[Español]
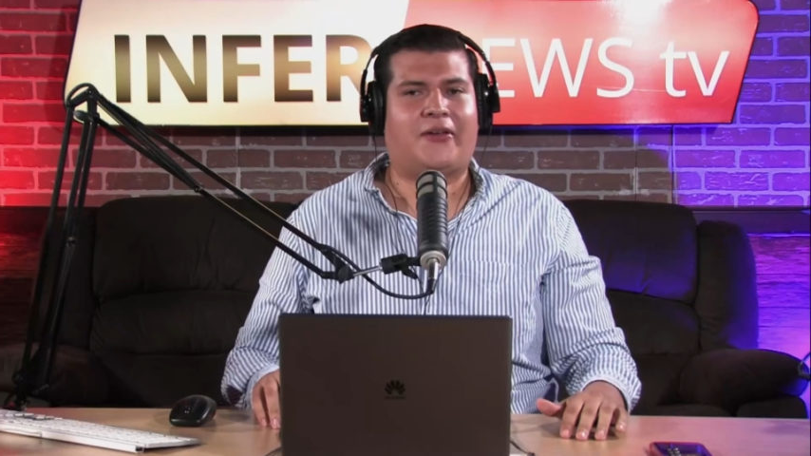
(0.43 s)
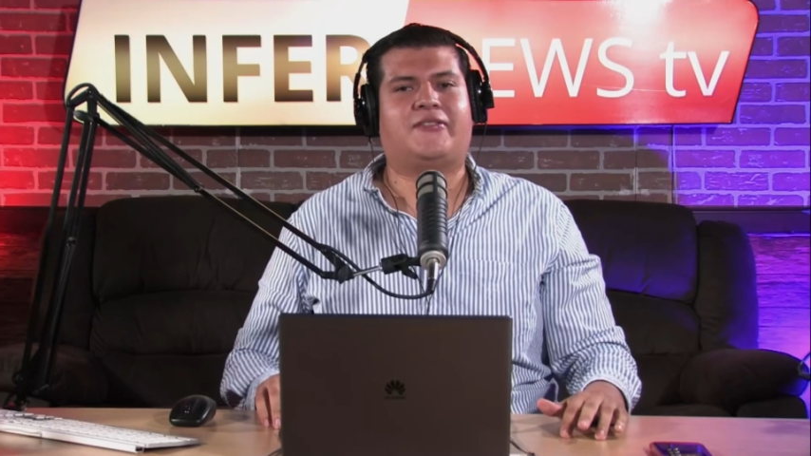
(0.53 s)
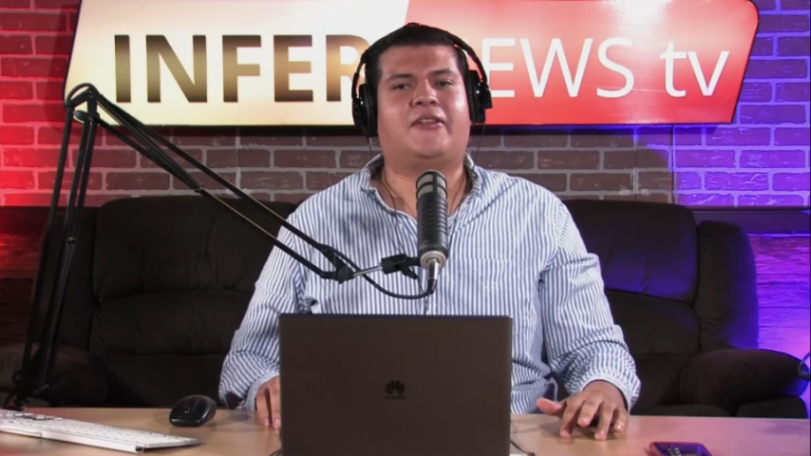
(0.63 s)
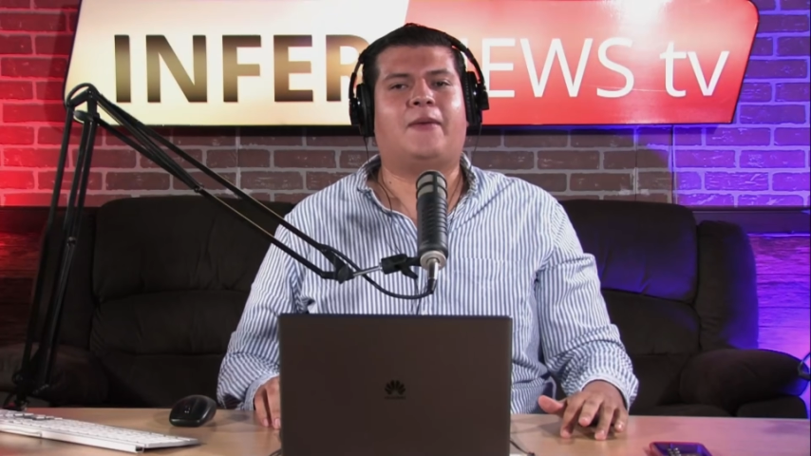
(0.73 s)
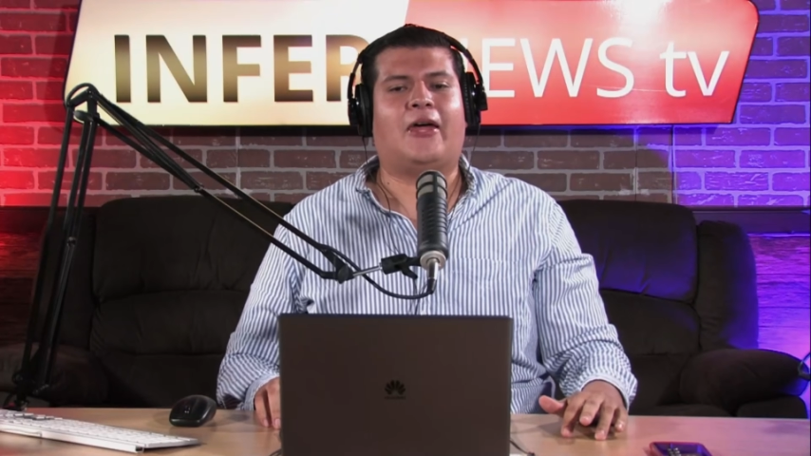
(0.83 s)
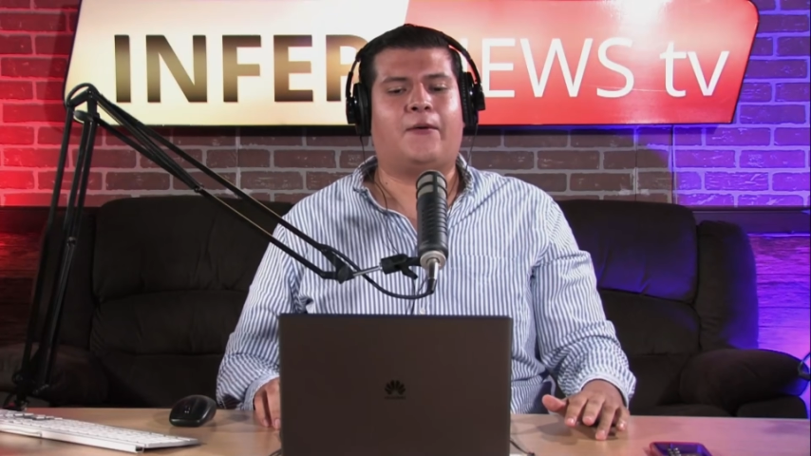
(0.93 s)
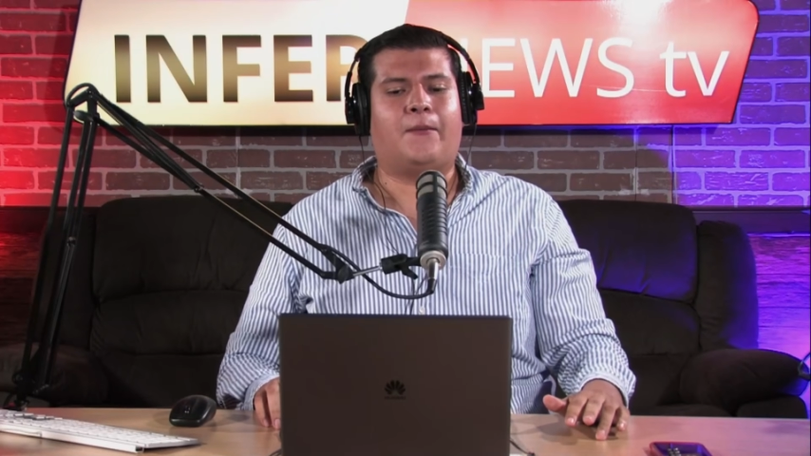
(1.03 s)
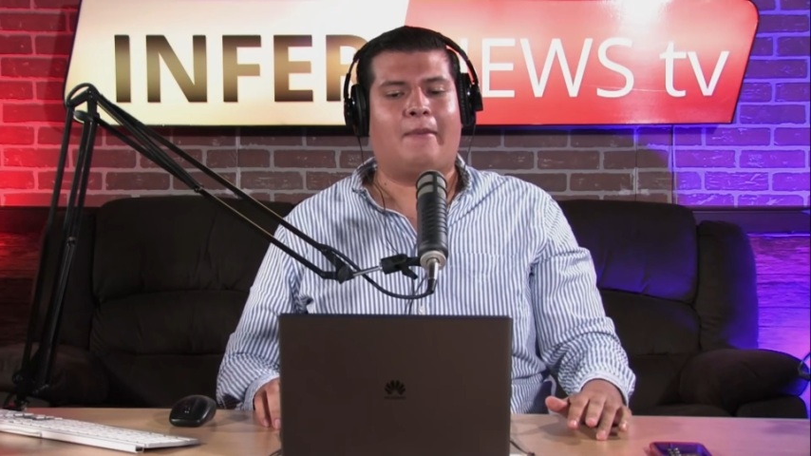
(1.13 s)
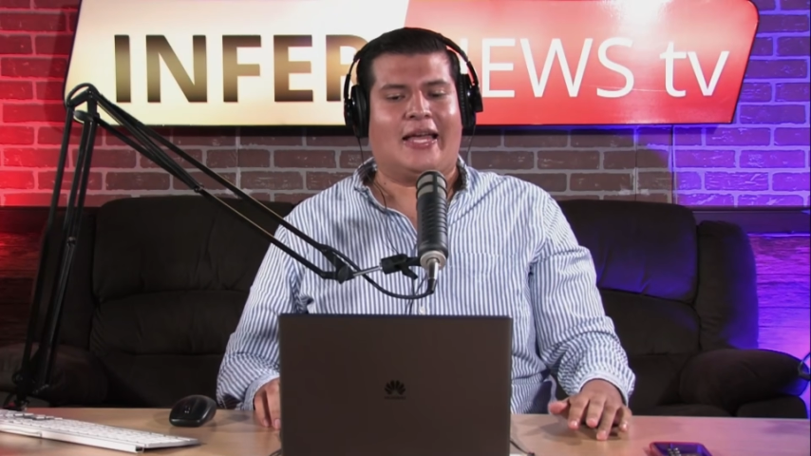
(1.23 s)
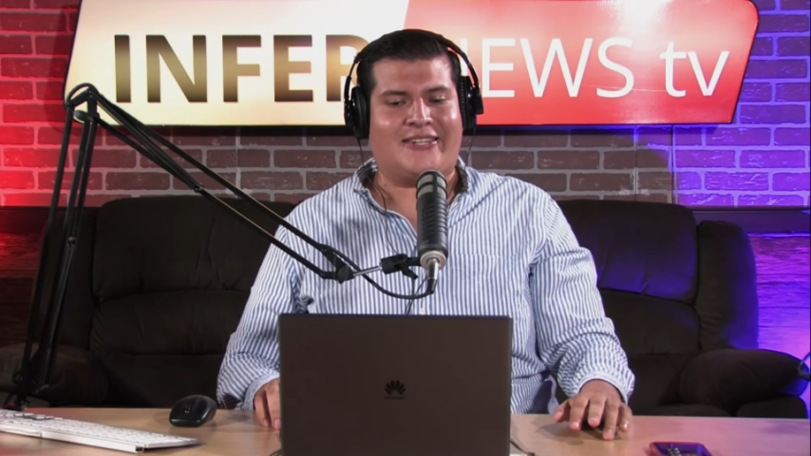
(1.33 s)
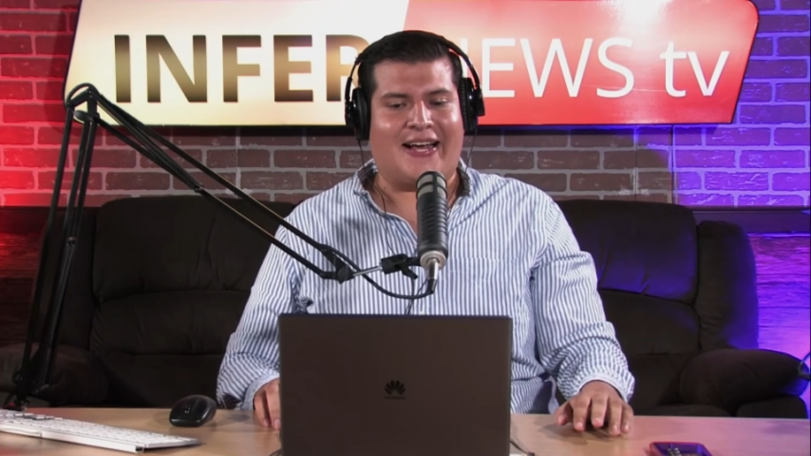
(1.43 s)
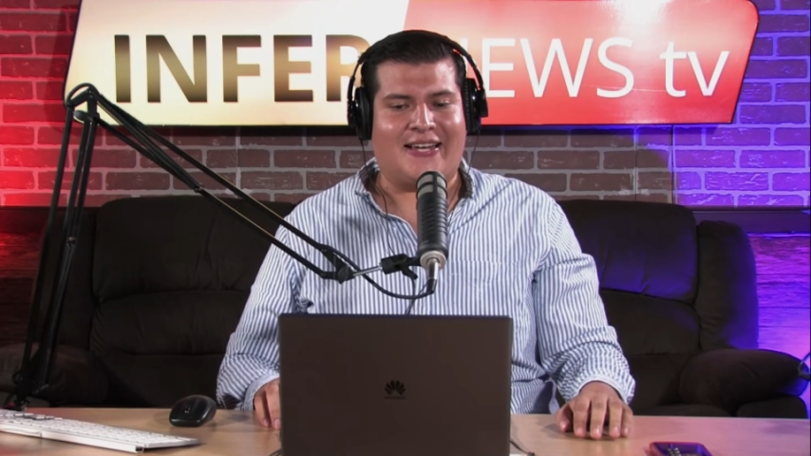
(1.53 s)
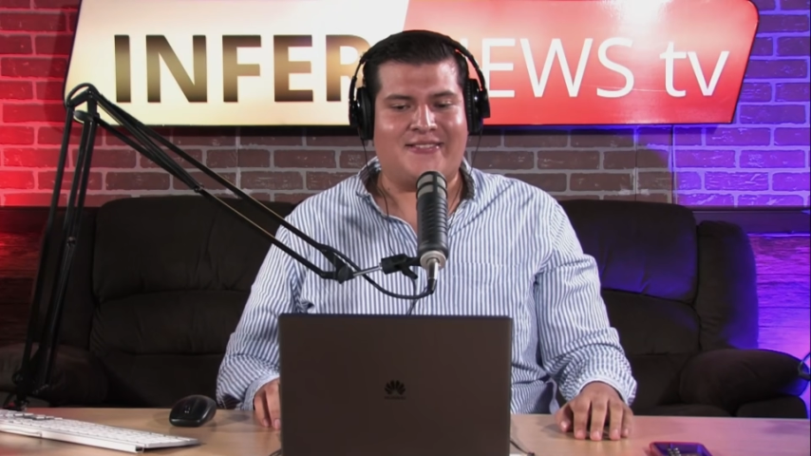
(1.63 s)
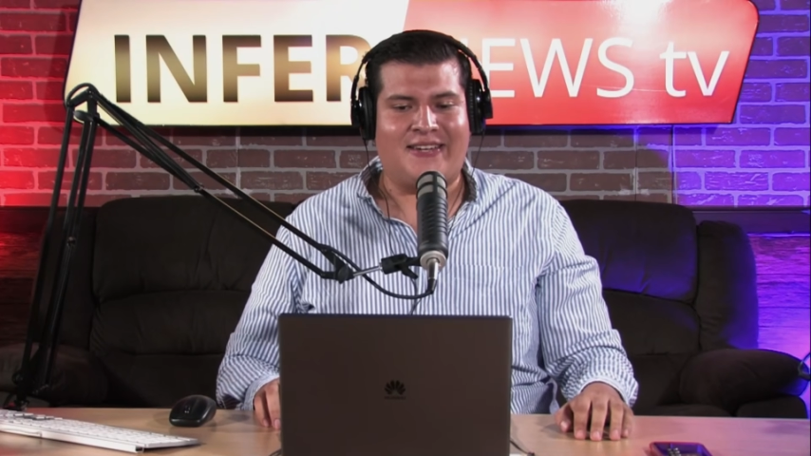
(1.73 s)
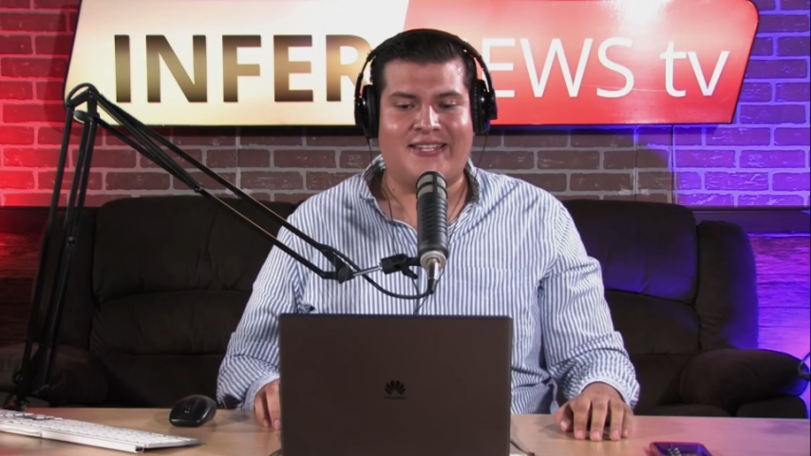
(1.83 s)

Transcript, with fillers: estimado Machacas.